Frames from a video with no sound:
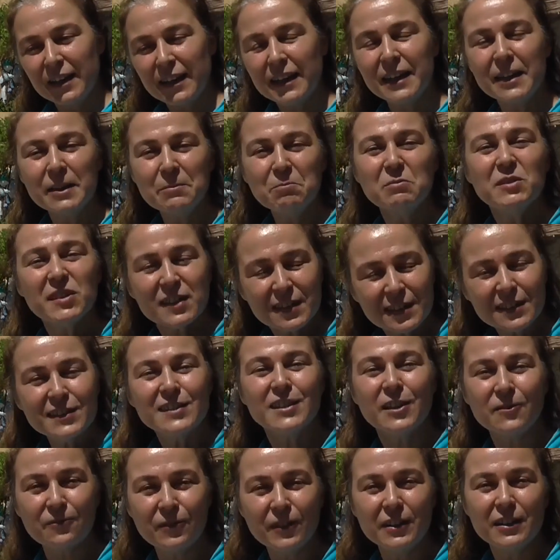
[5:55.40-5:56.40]
ee, Mısır
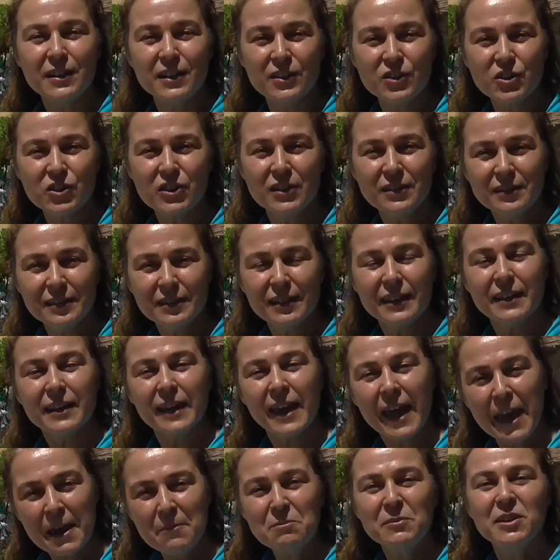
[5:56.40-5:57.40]
seferi için
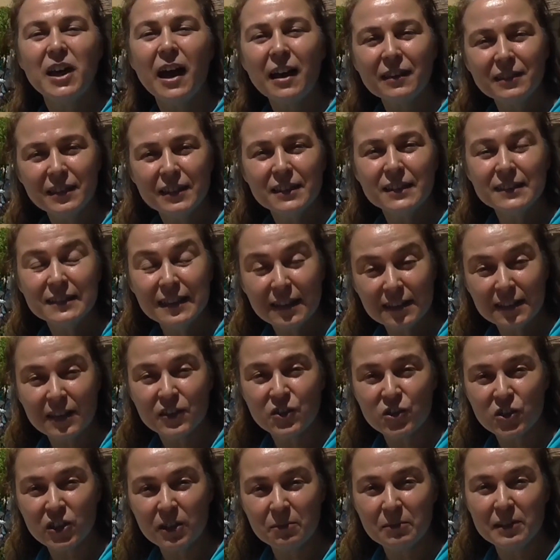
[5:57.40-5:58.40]
hem yanlarında
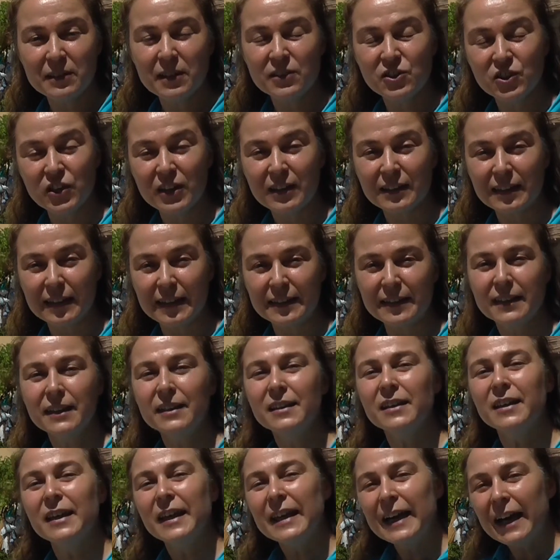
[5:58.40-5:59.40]

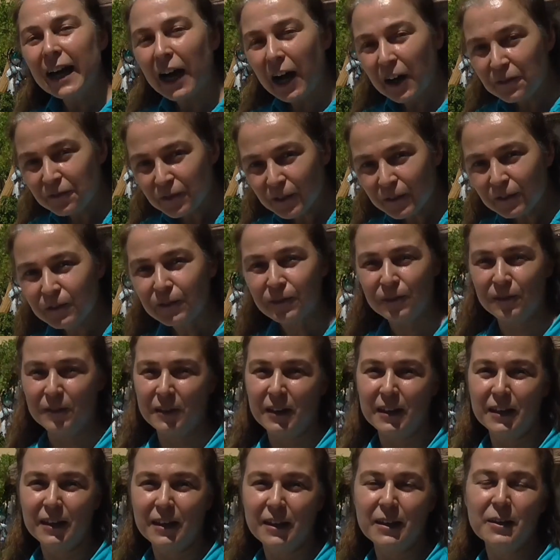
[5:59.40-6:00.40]
taşıyabilecekleri hafif
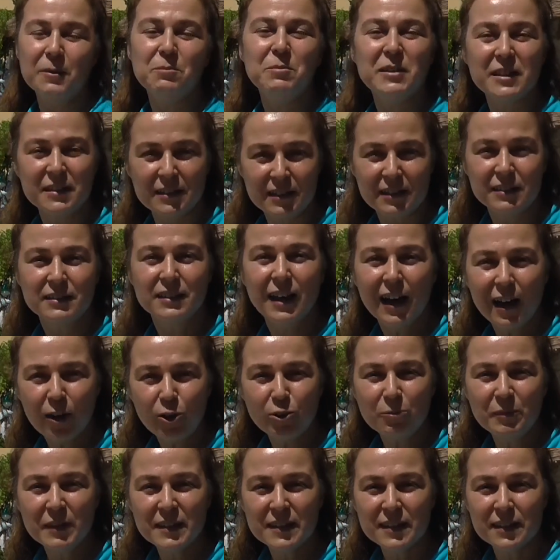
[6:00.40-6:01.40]
e, bir
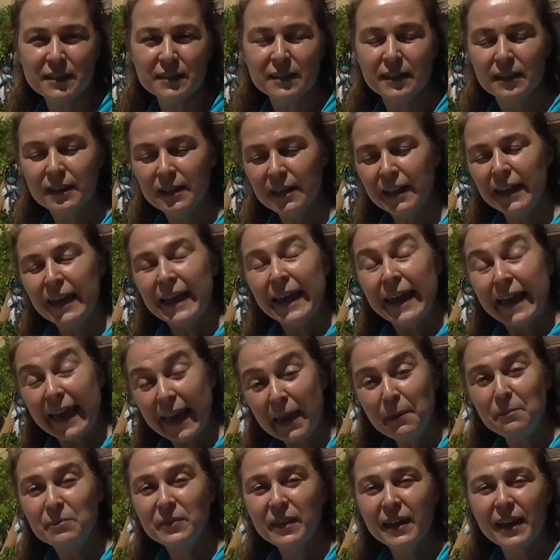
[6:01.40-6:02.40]
gıda olmasını
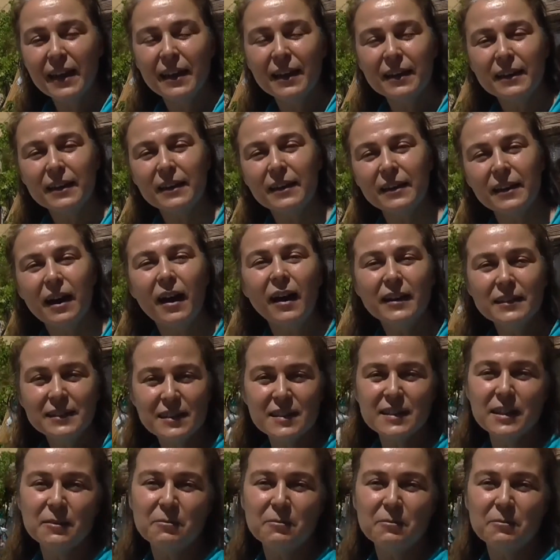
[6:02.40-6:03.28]
hem de e, aynı